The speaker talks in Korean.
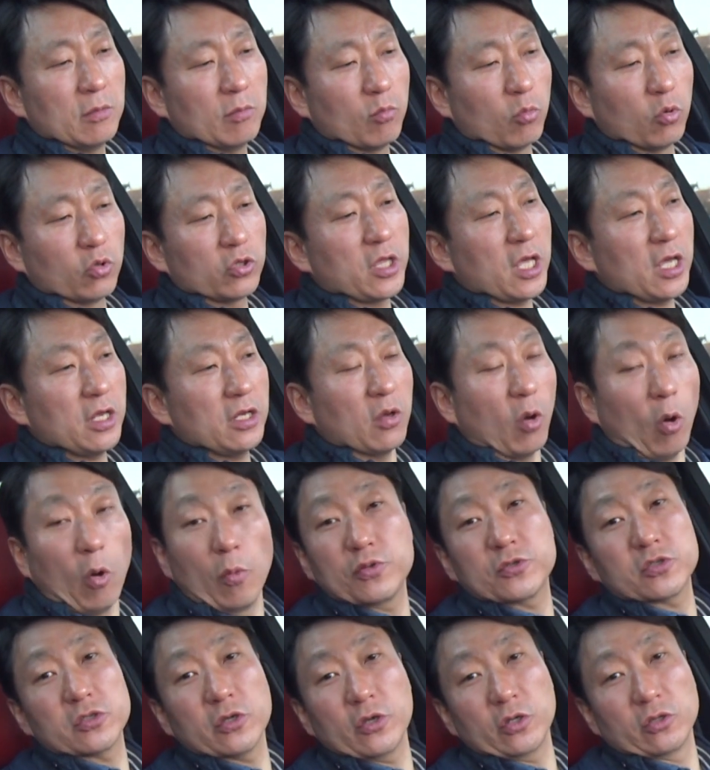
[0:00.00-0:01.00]
모델이
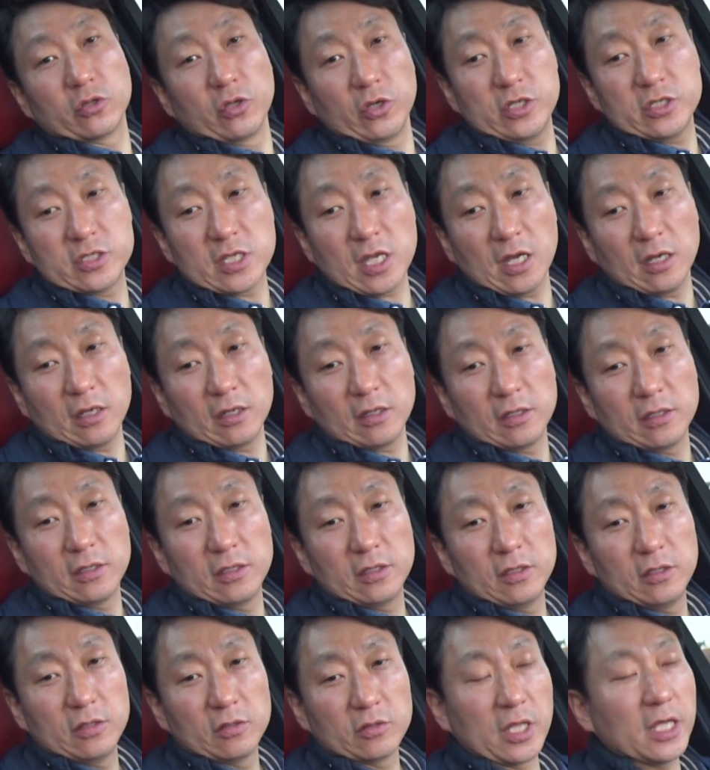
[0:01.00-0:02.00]
없어요 더 이상
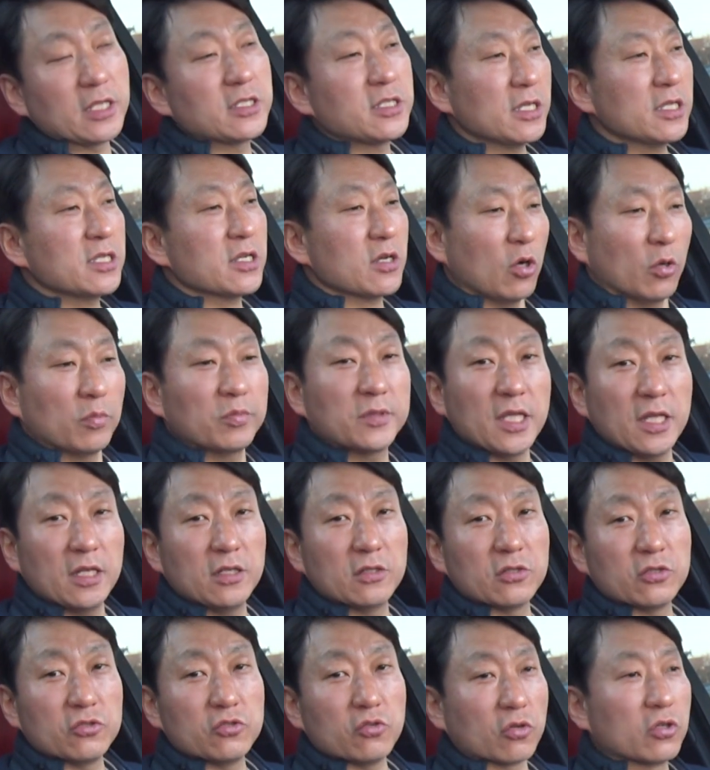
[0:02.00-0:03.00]
대체제가
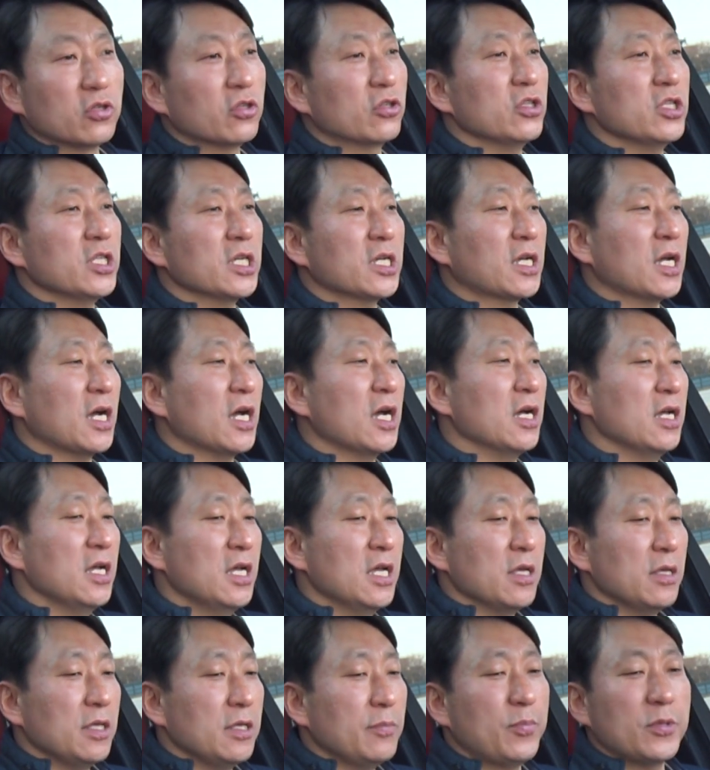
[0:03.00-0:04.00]
없다는 거죠. 그러니까
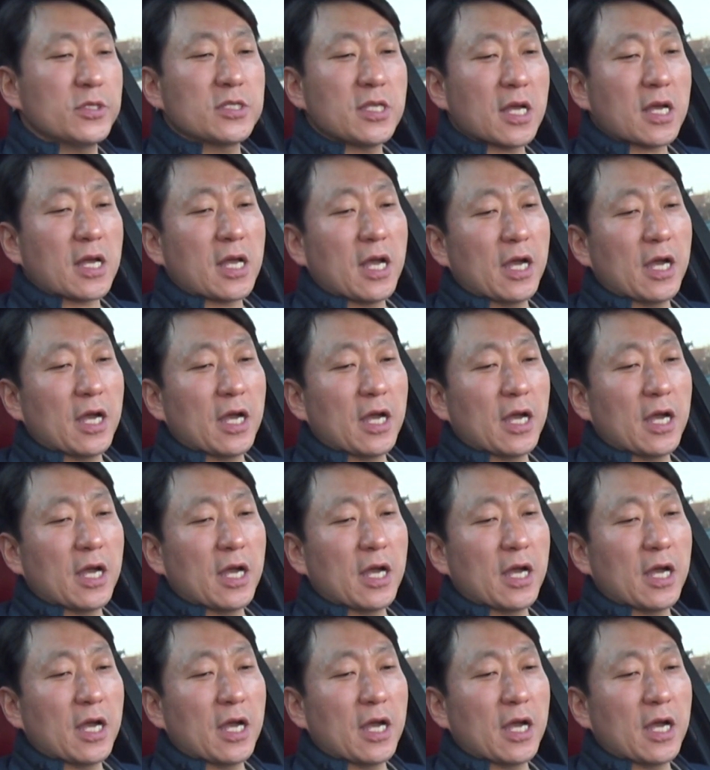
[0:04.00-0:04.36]
이 비싼